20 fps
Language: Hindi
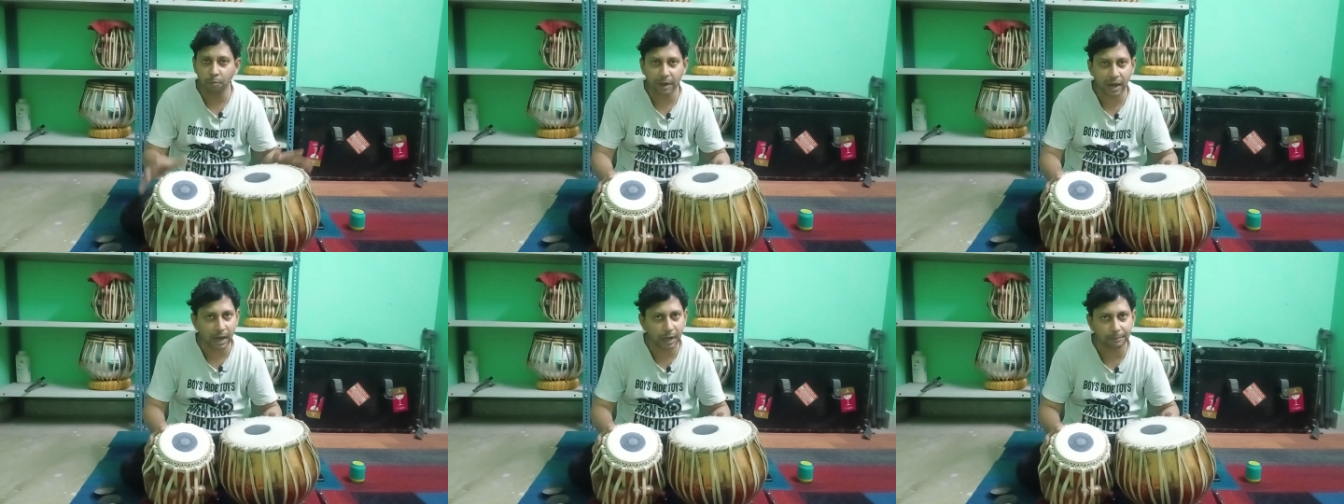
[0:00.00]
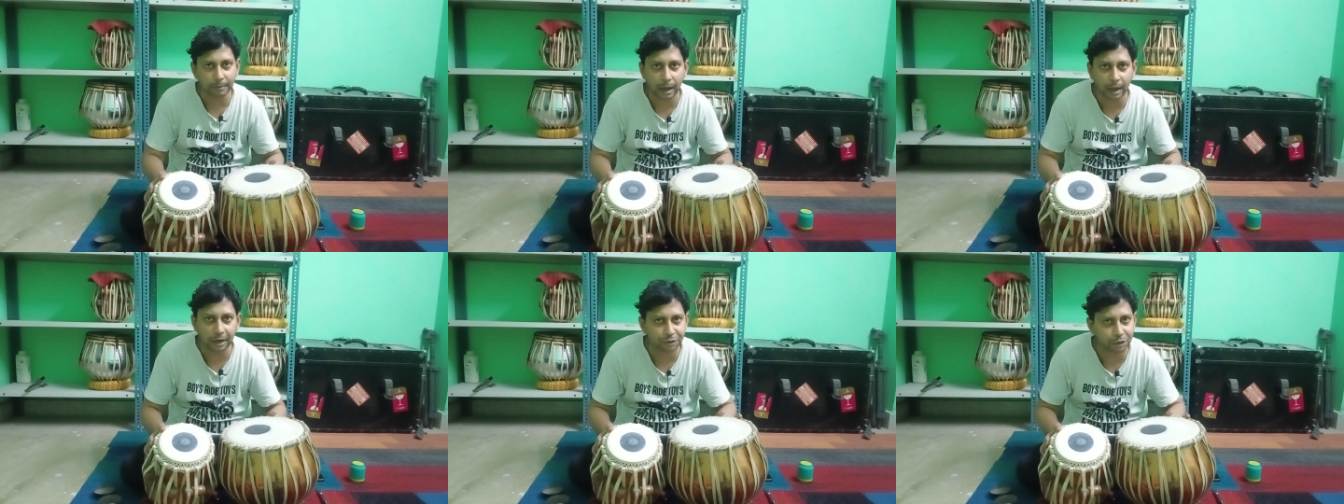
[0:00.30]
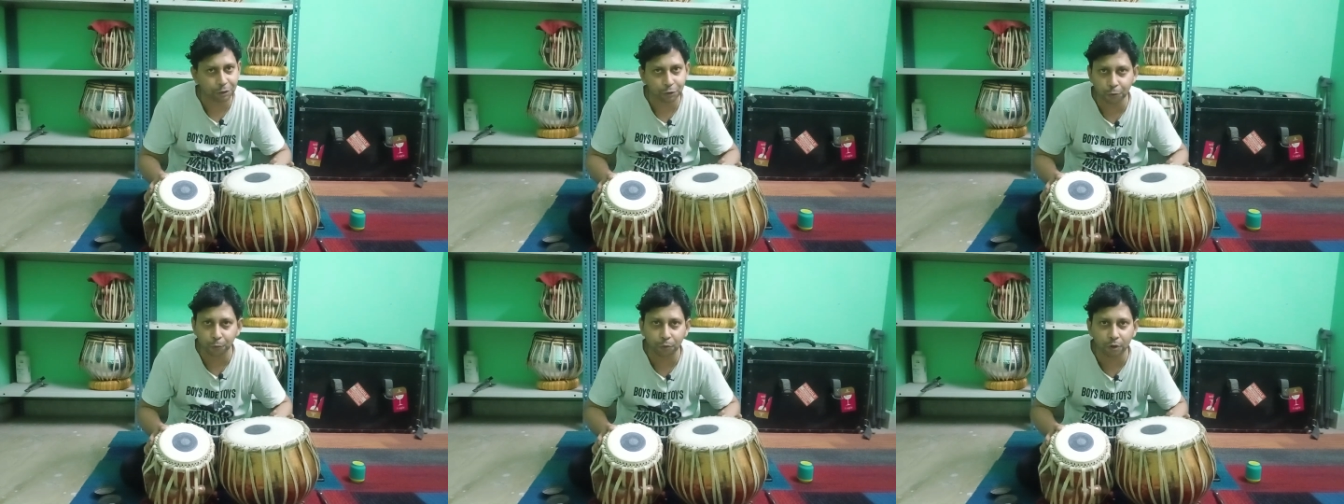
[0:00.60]
मैं आप आज से
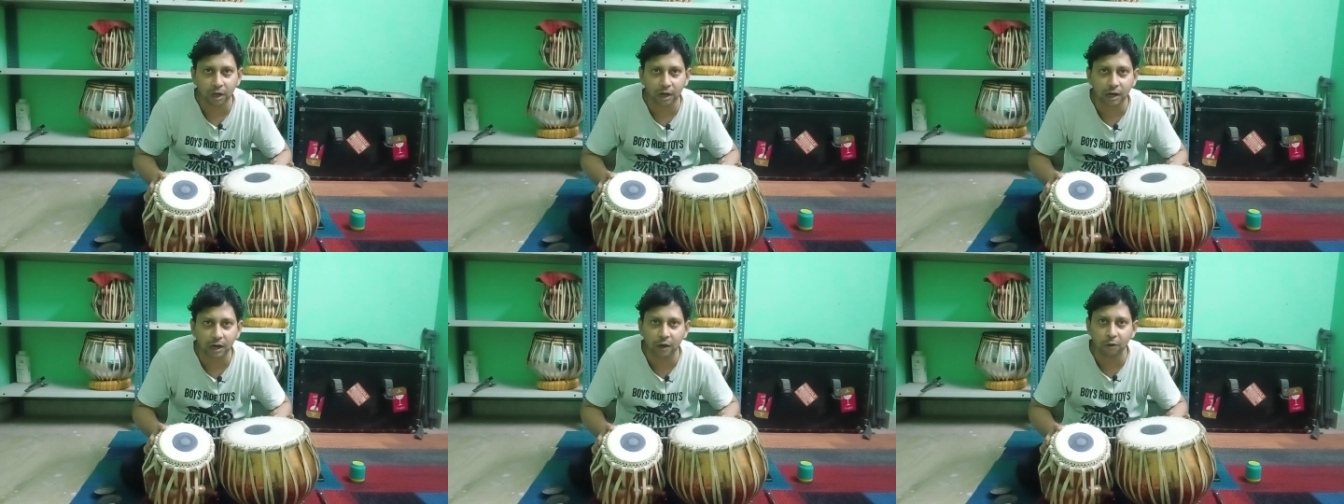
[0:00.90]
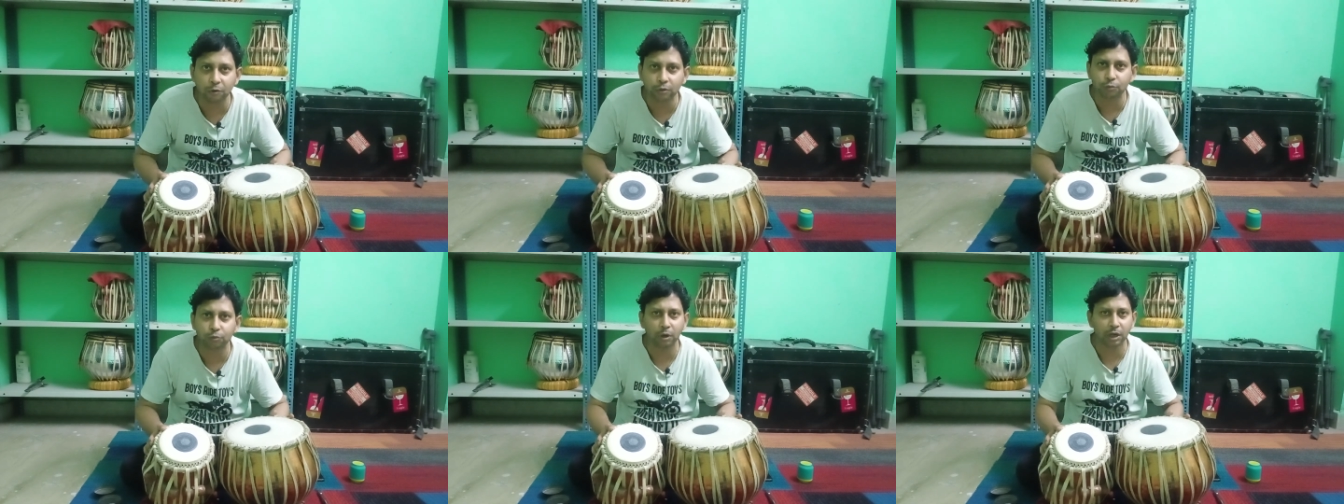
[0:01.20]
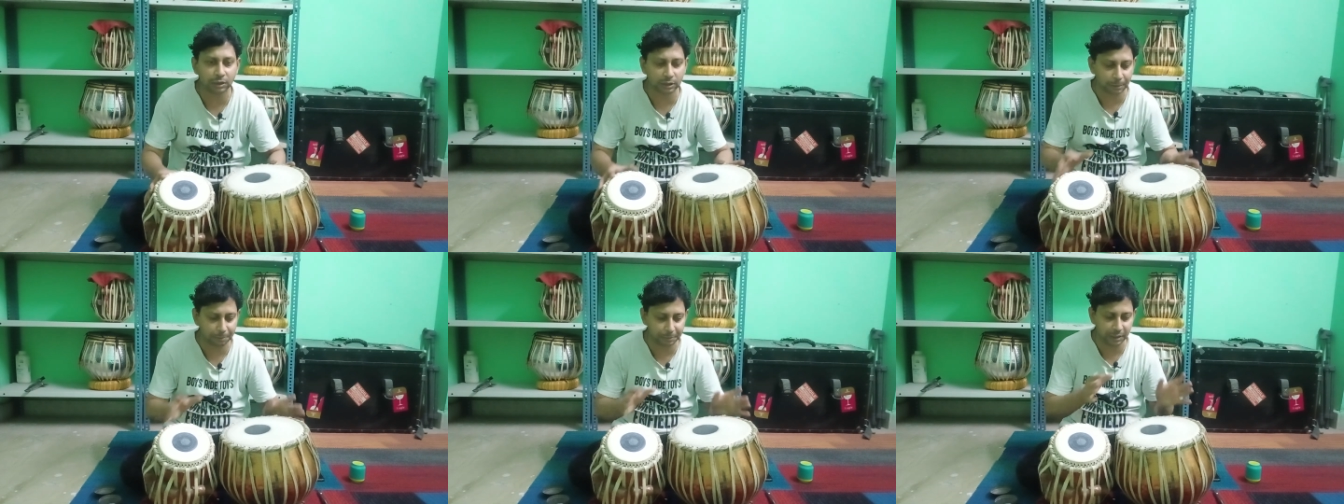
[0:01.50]
शुरू कर रहा हूँ थोड़ा
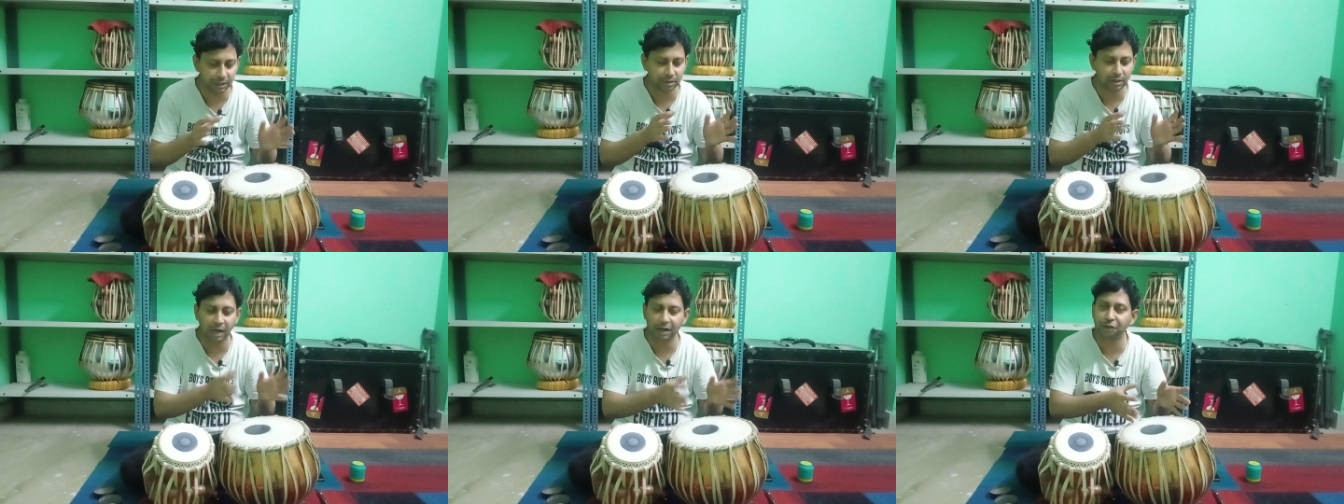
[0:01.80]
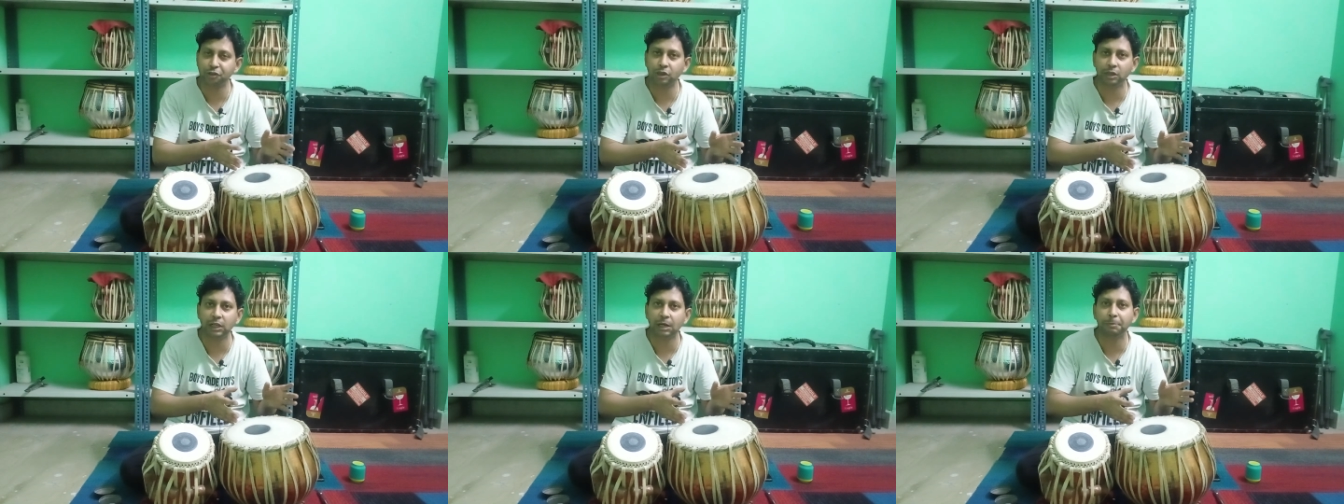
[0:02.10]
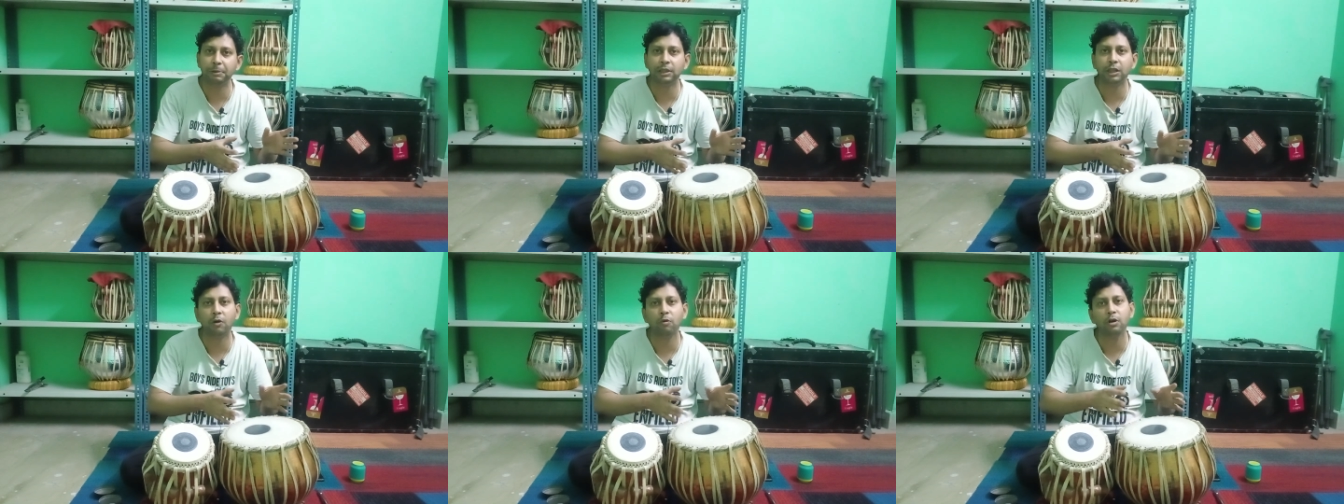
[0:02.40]
सा पेशकार की झलक
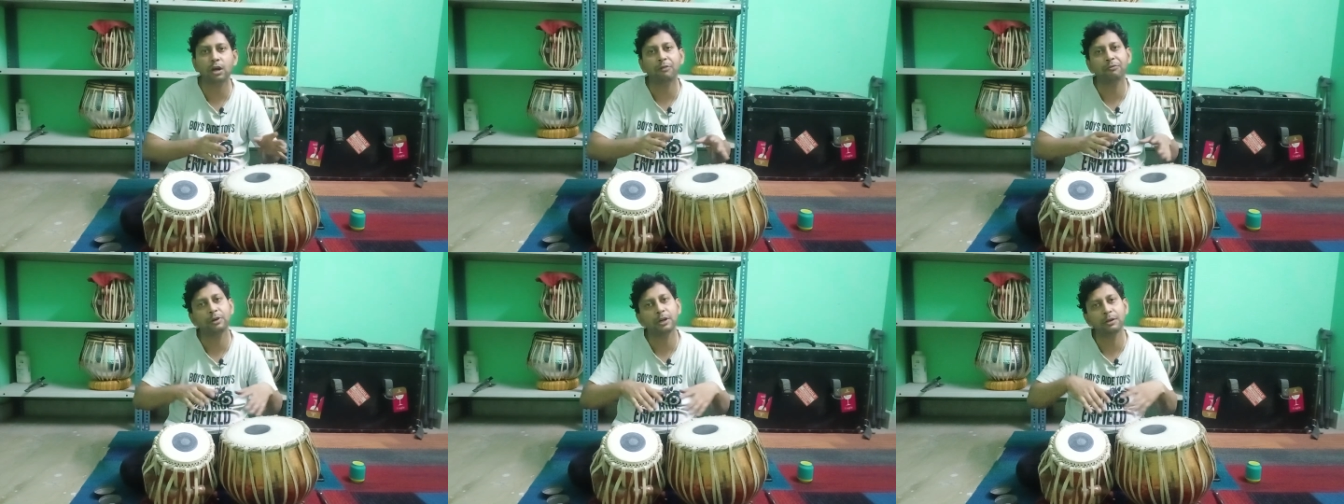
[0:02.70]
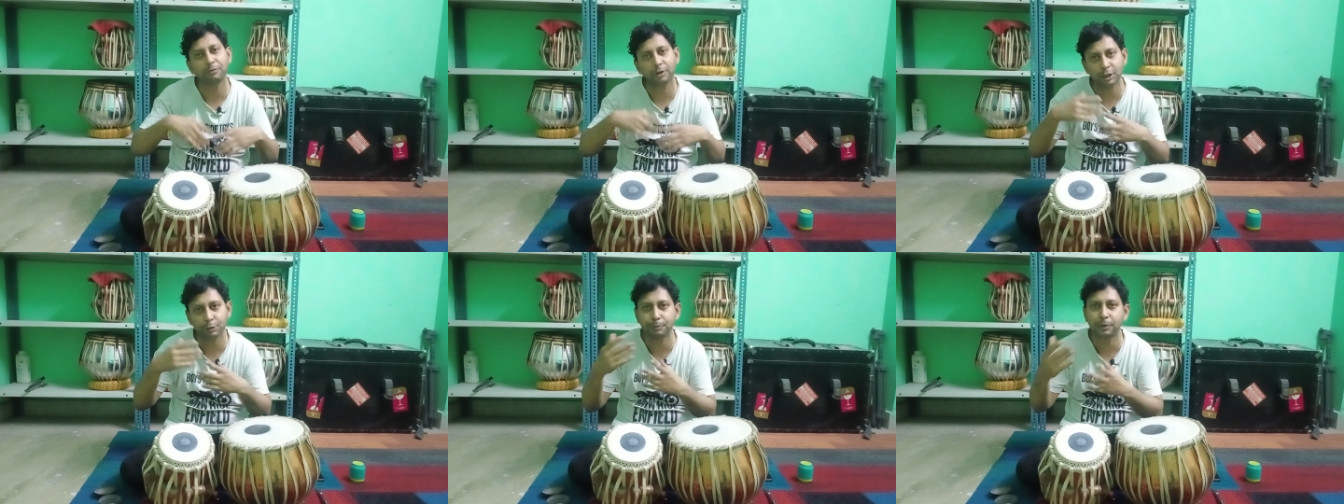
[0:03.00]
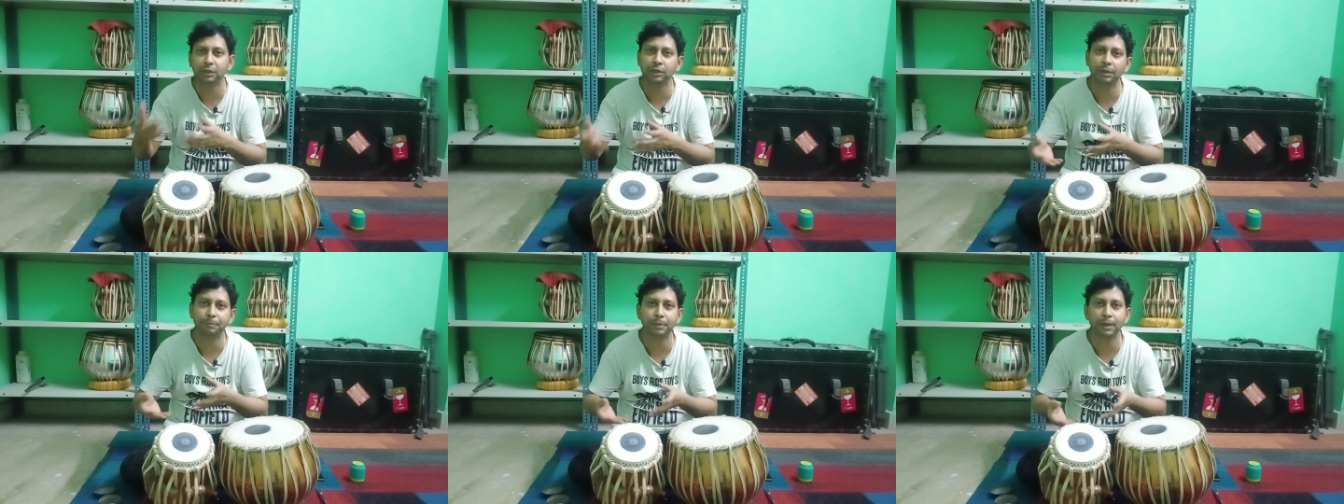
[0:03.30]
बताऊँगा फिर
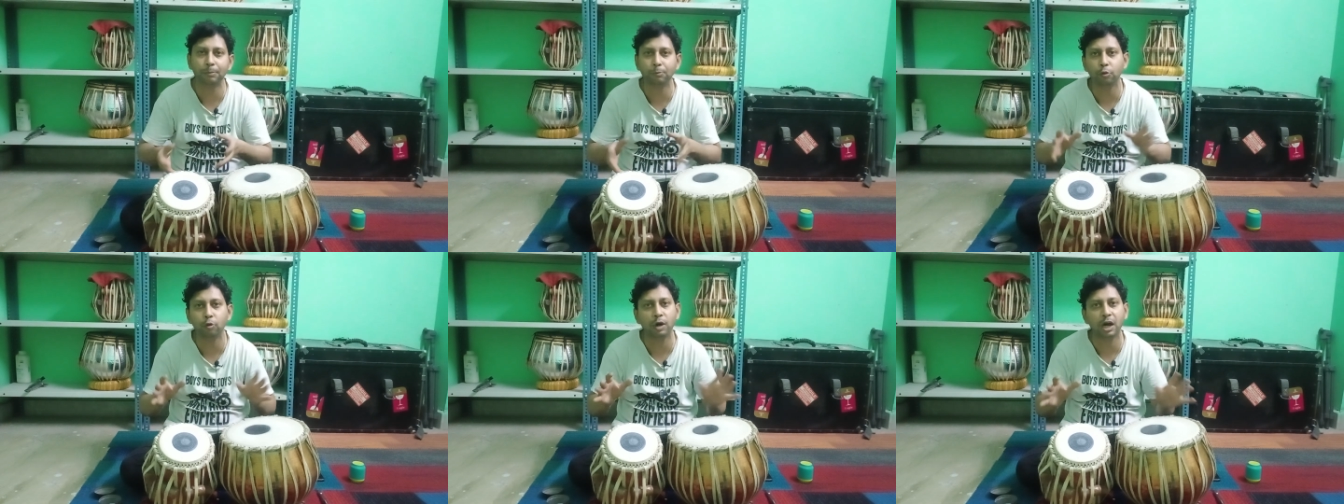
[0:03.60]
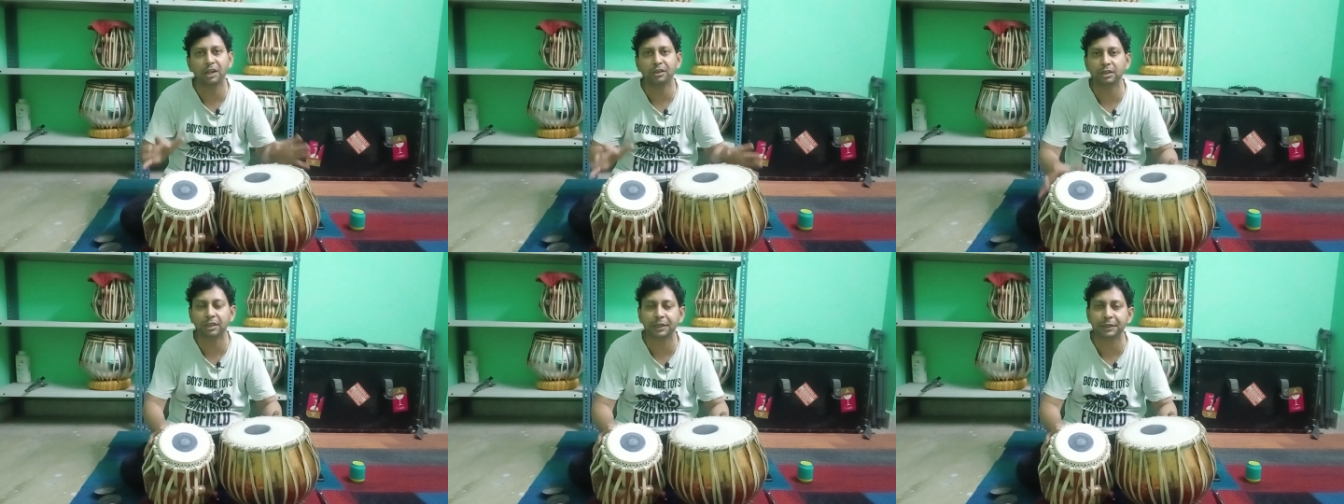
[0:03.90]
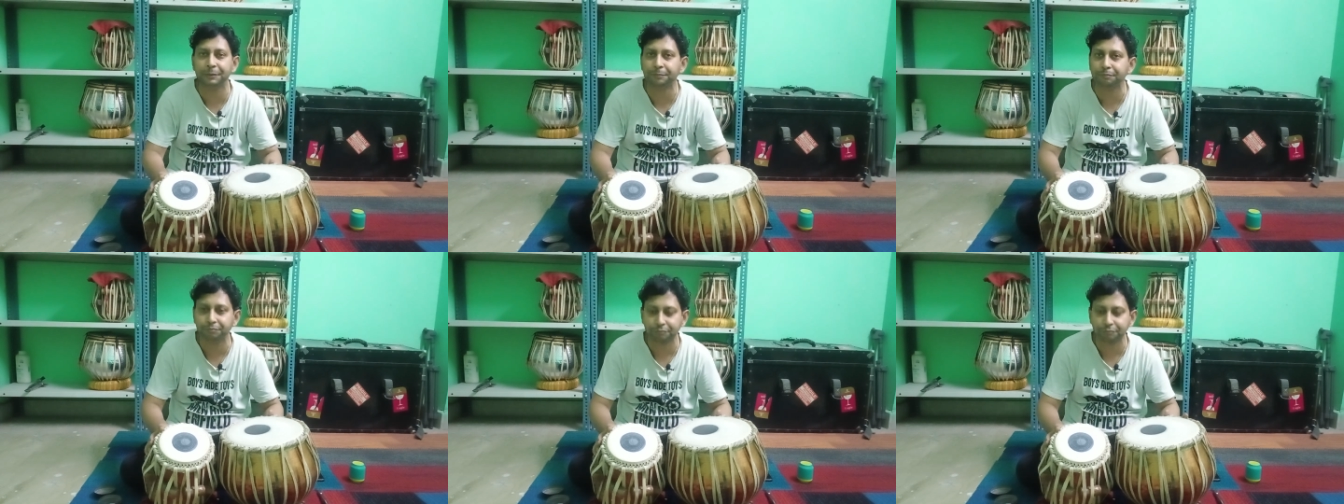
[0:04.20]
फर्शबंदी पर हम लोग आते हैं